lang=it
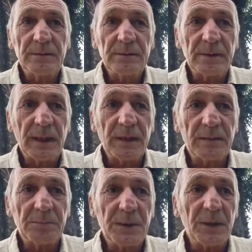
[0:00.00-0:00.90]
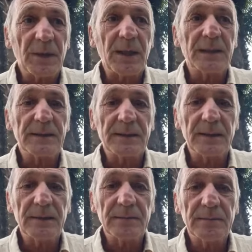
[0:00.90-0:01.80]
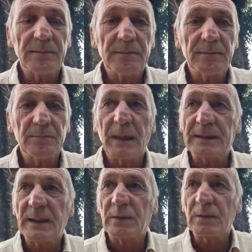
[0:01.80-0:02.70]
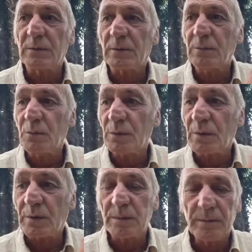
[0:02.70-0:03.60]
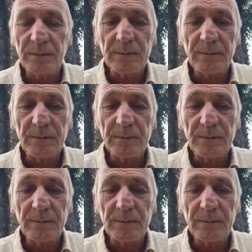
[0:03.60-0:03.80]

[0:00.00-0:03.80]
una minoranza batte contro un muro.